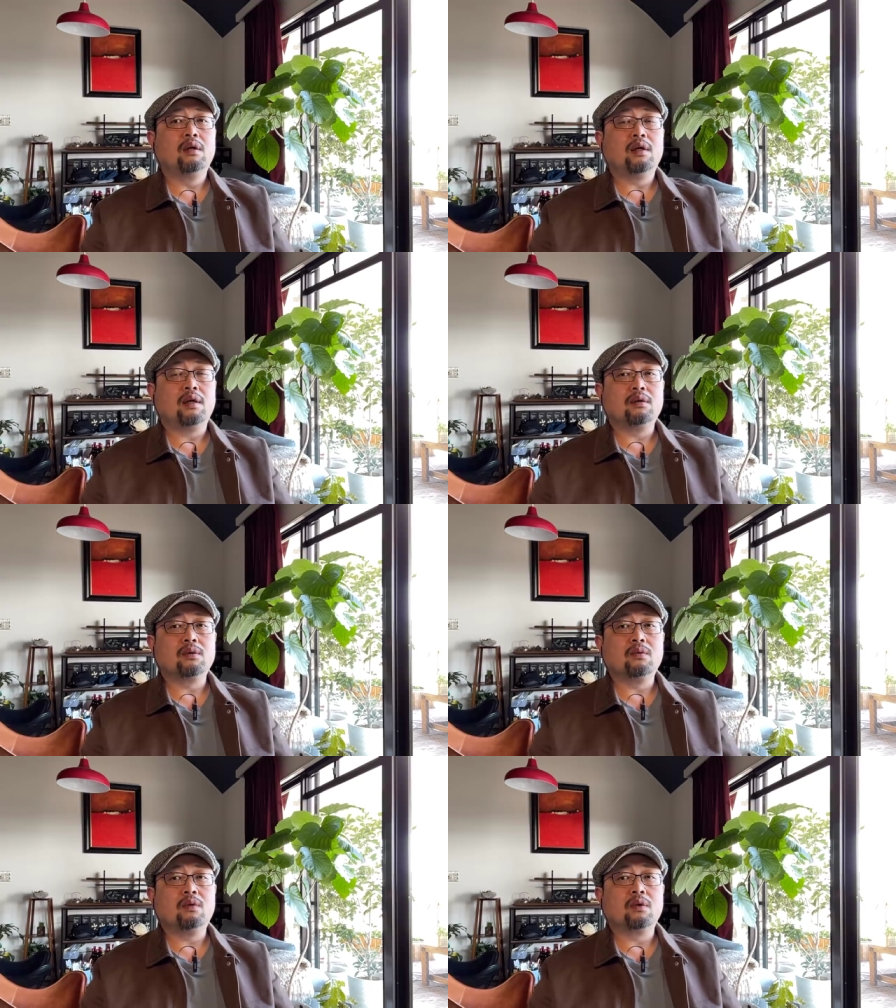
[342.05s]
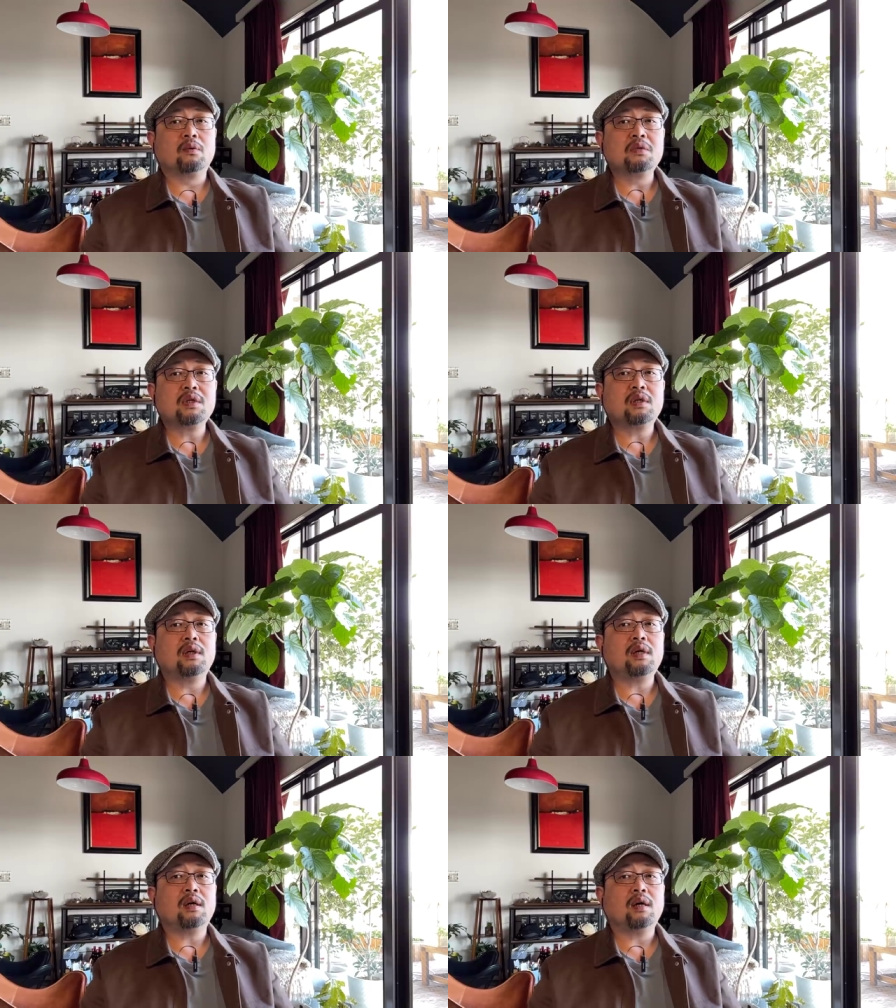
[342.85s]
然后通过公私
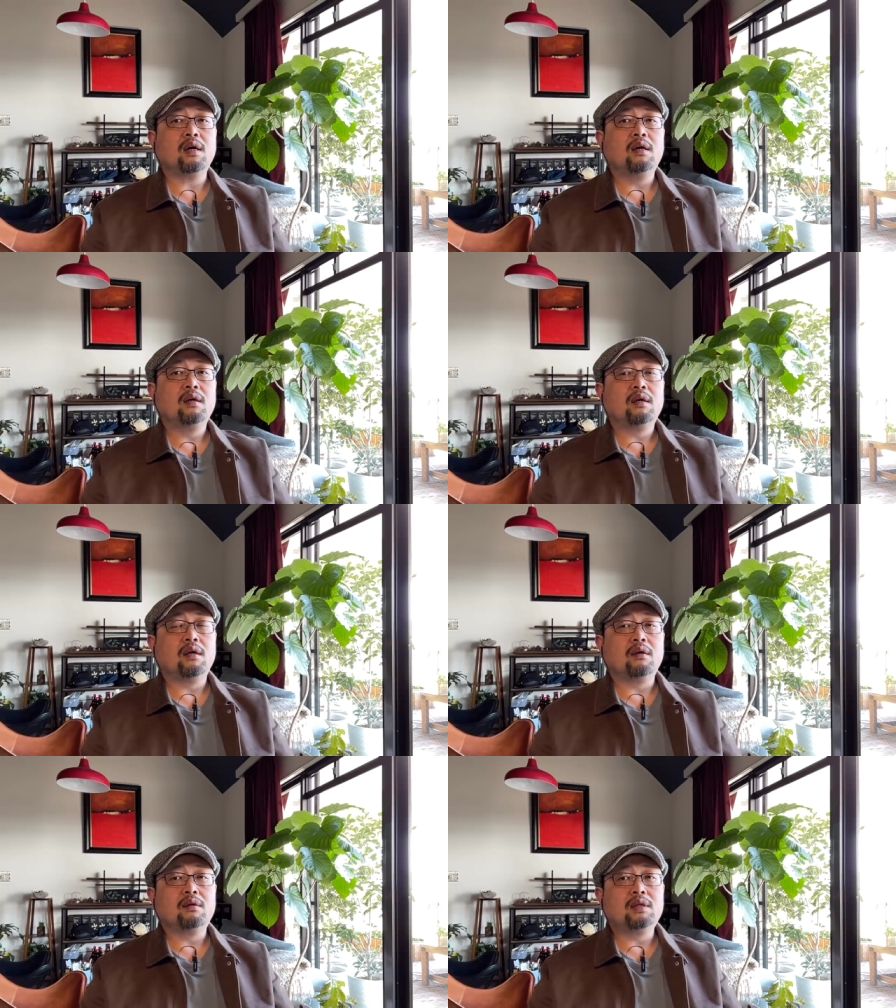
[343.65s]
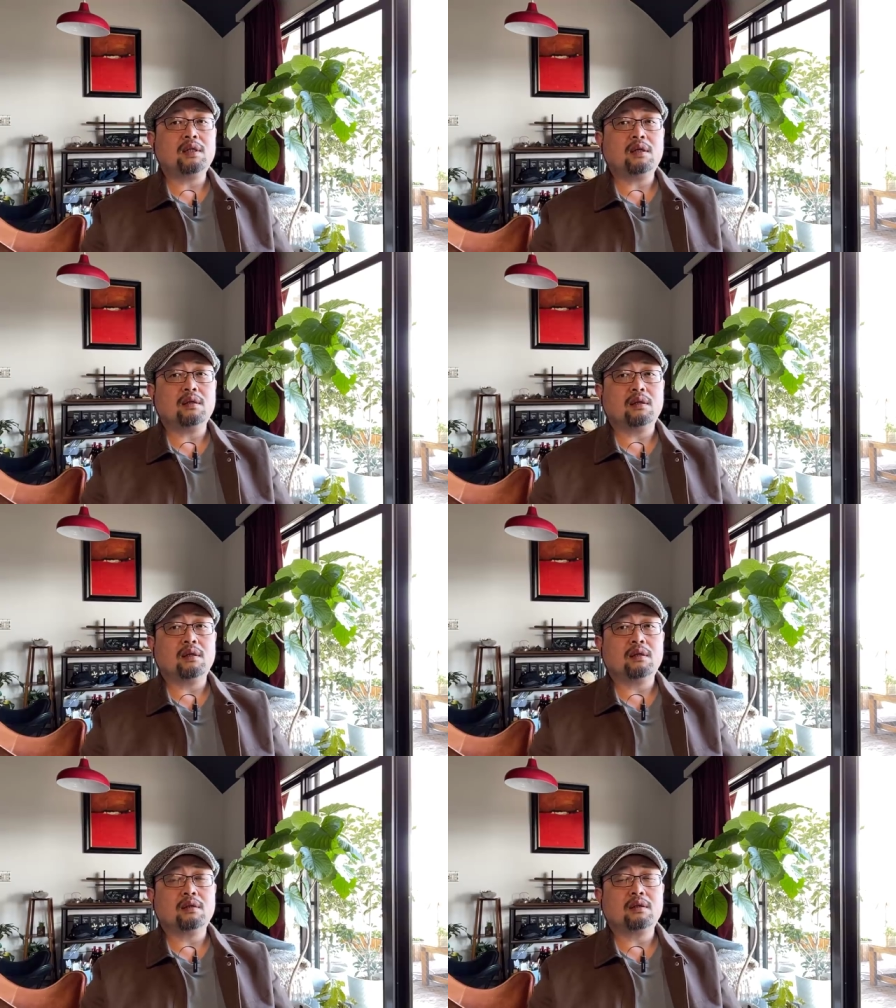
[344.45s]
合营啊，然后集体
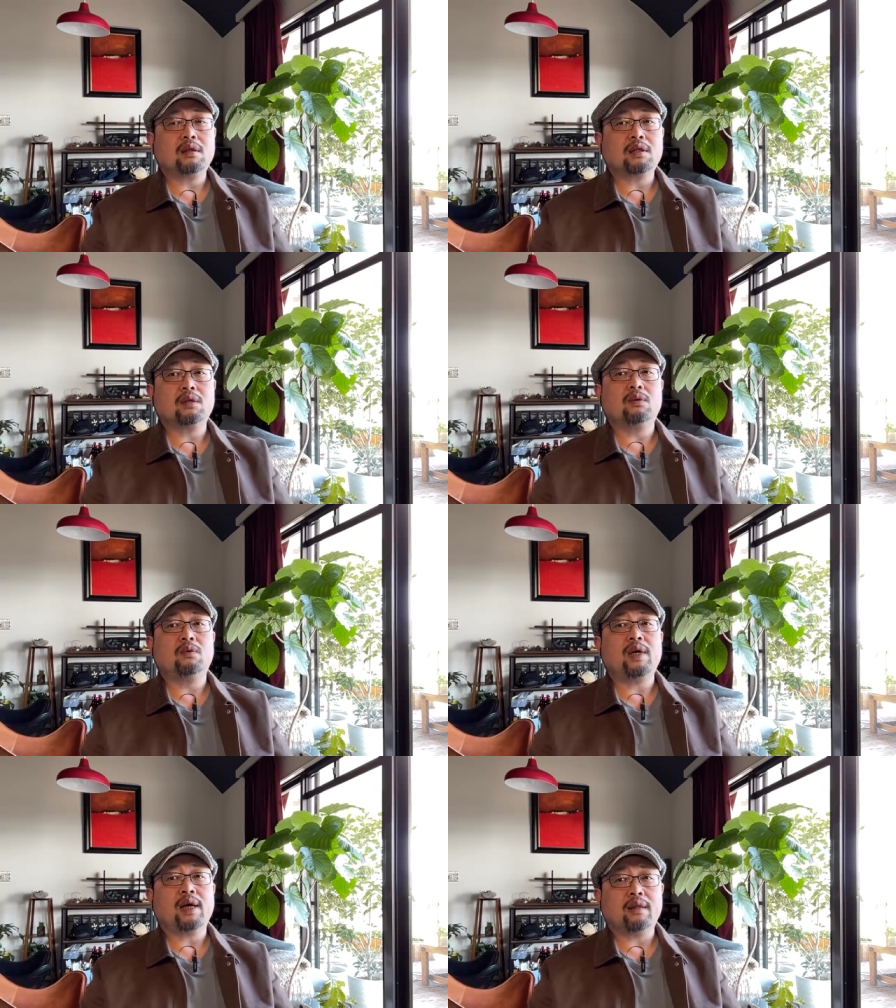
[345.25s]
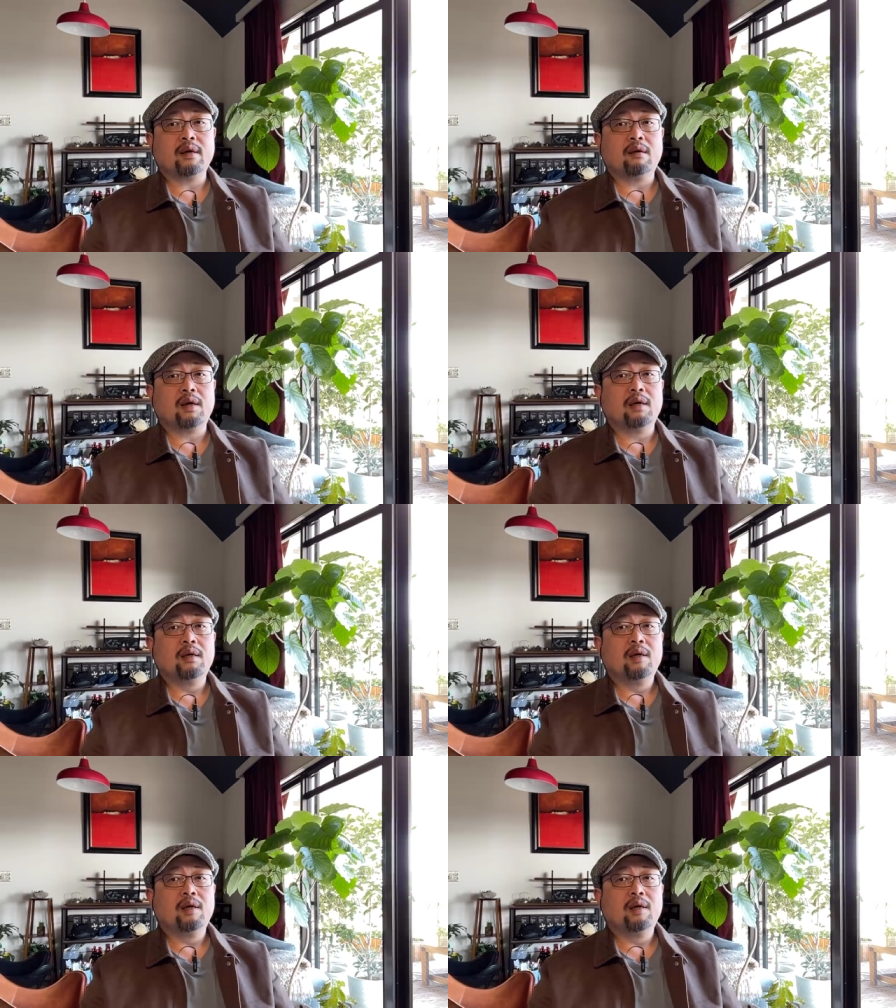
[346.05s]
呃这个社会主义改造啊，